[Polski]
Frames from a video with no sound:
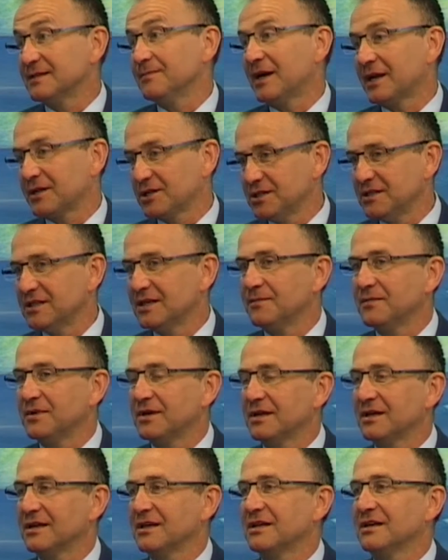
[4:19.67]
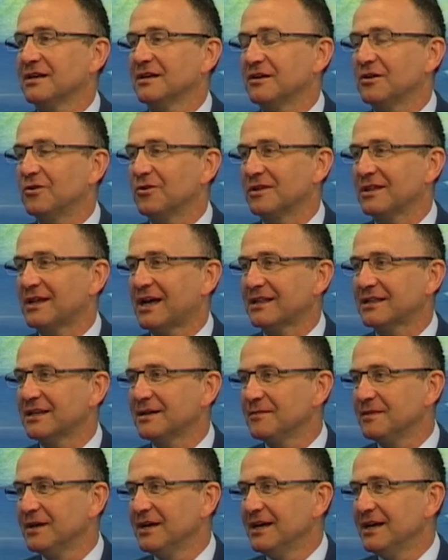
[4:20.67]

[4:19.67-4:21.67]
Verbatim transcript: z Marcinem Gortatem